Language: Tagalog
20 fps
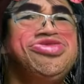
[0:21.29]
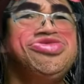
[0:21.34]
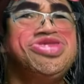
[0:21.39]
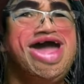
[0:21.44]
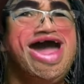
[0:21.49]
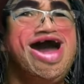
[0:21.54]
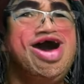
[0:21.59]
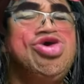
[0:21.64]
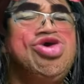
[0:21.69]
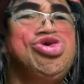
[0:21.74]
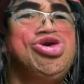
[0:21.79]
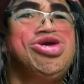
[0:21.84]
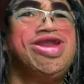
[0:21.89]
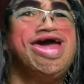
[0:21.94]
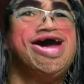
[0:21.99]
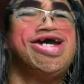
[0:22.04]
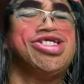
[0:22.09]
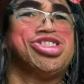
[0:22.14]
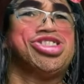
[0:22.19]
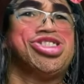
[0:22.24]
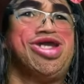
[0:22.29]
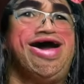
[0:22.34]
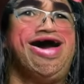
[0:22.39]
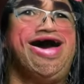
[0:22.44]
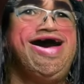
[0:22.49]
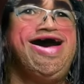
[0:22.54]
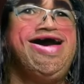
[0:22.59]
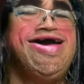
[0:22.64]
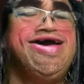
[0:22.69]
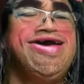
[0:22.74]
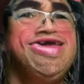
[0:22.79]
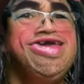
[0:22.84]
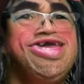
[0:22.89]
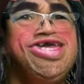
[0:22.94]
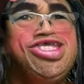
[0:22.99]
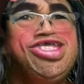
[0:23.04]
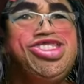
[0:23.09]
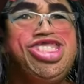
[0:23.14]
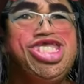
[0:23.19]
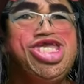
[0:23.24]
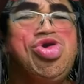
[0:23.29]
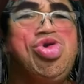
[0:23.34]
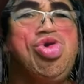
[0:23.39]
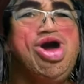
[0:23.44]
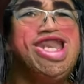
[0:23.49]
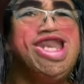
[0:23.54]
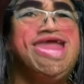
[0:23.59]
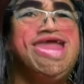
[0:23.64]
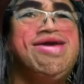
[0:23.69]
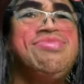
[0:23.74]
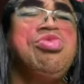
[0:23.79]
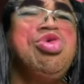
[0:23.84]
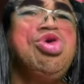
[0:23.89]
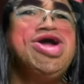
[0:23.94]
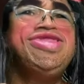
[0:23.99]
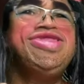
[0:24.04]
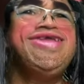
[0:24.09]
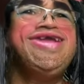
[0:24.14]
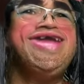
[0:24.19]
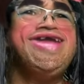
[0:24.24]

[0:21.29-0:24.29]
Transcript: ng taong grasa? Hindi ko alam, Wan